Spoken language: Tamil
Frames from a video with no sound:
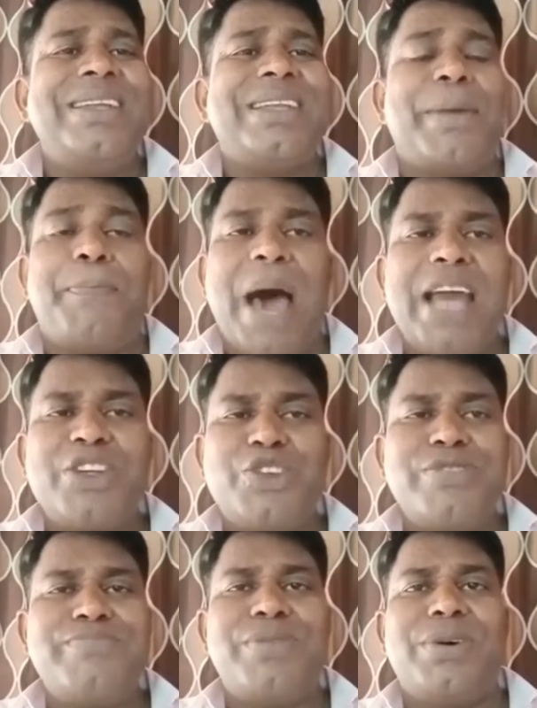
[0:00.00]
நாம்
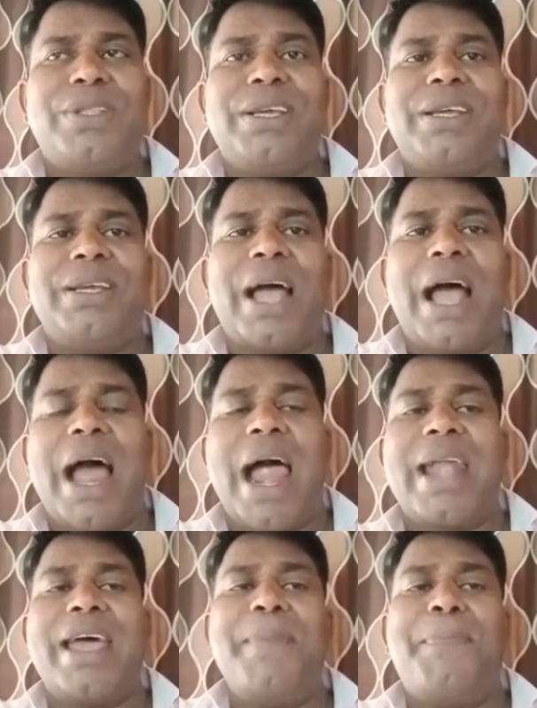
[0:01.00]
பார்க்கும் போது
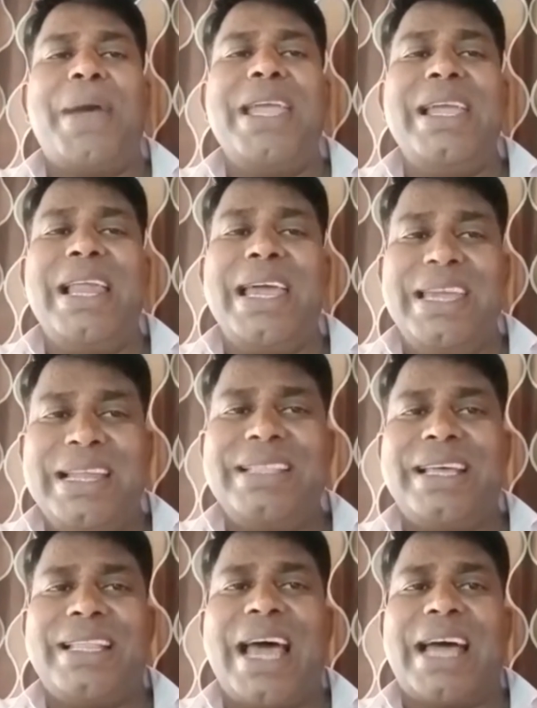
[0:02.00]
அடைப்பையில
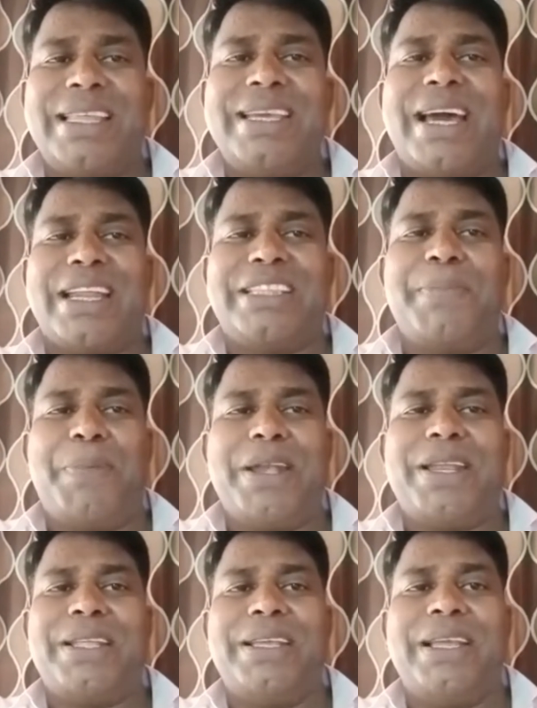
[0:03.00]
இருந்ததான் அதிகாரத்தை
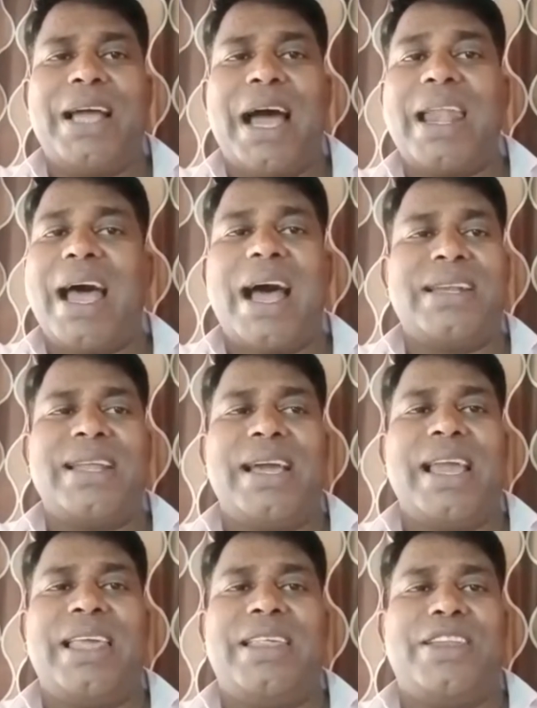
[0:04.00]
பெற்றது ஆனா
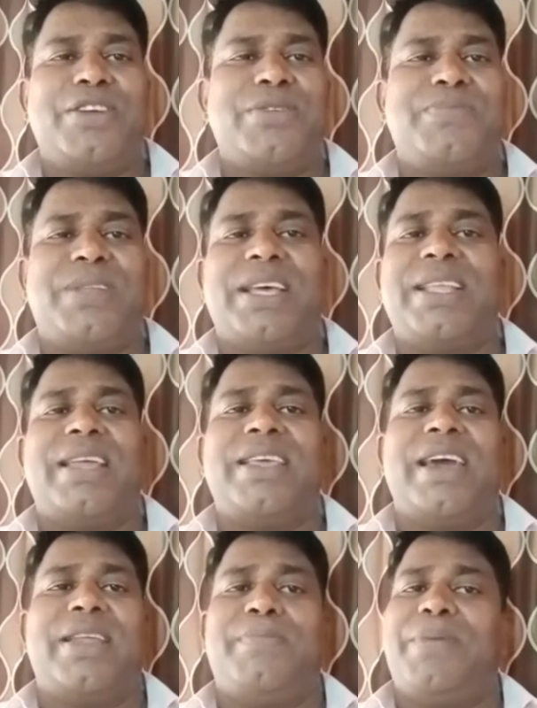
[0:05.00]
இருக்கும் போது அது
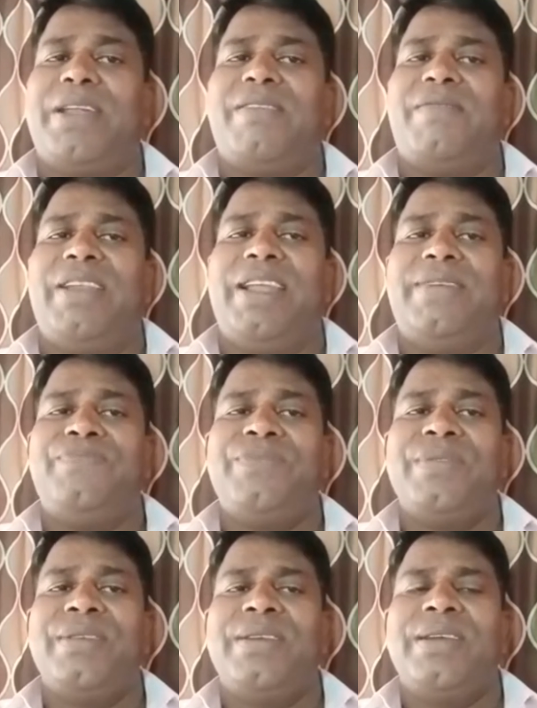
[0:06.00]
அதிகாரம் படவில்லை
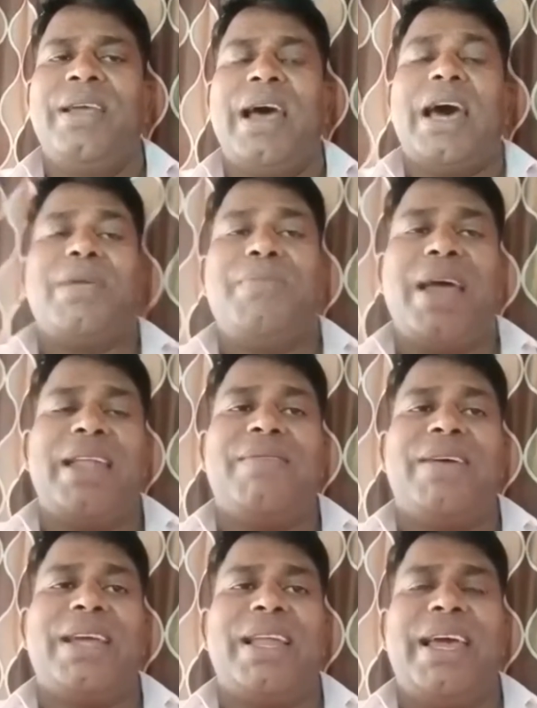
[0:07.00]

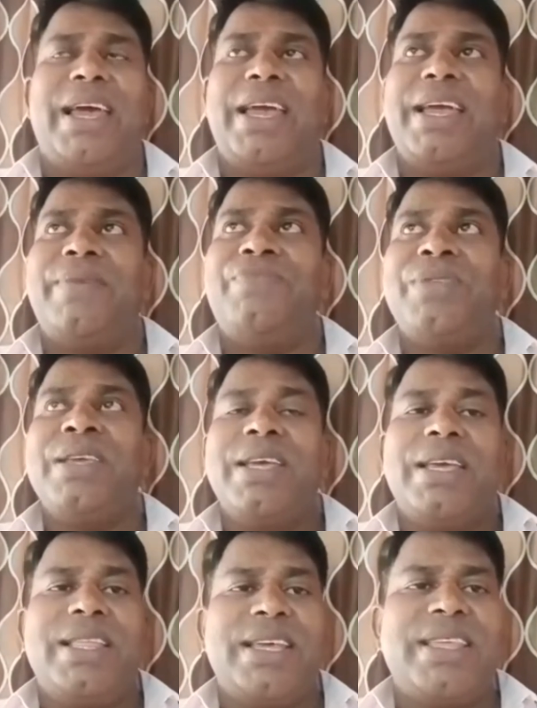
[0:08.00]
அருமையானவர்களே
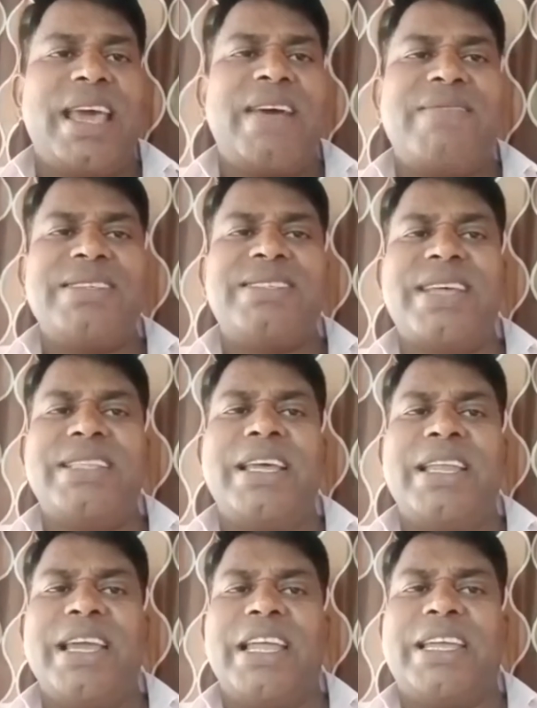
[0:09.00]
இந்த தேவ
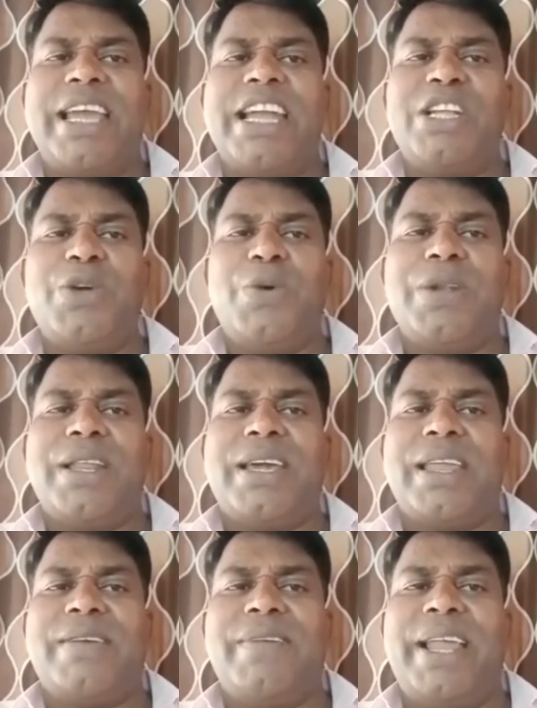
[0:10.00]
செய்தியை நீங்க
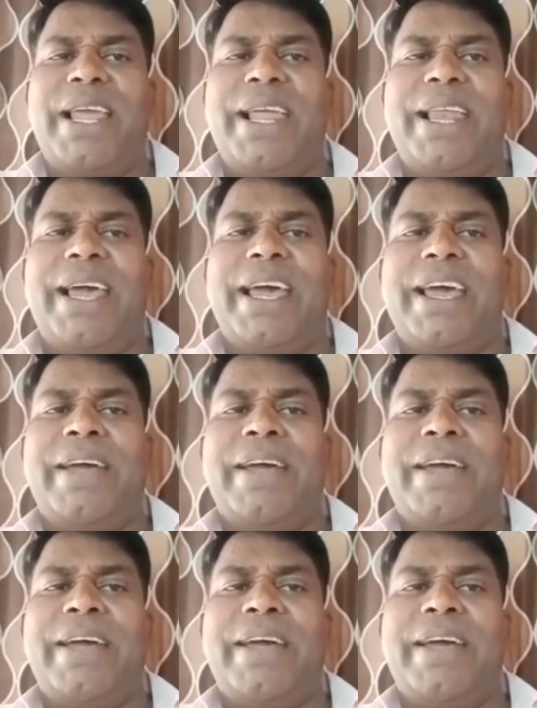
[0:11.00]
கேட்டுக்கொண்டிருக்கிற வேலையில